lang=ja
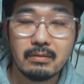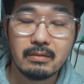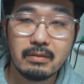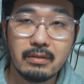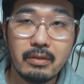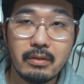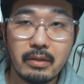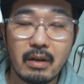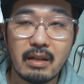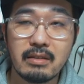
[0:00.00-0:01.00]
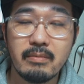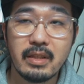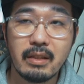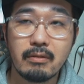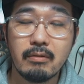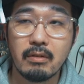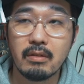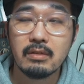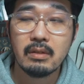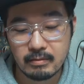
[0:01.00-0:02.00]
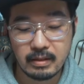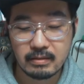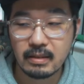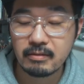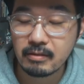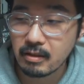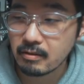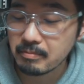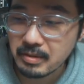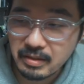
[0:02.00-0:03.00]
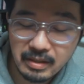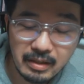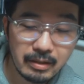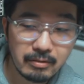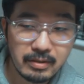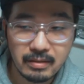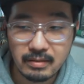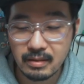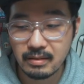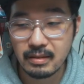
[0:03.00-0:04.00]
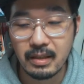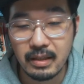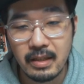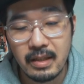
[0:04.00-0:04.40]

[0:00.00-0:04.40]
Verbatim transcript: うん、料理を始めた頃、お客さんの顔を見て、お客さんに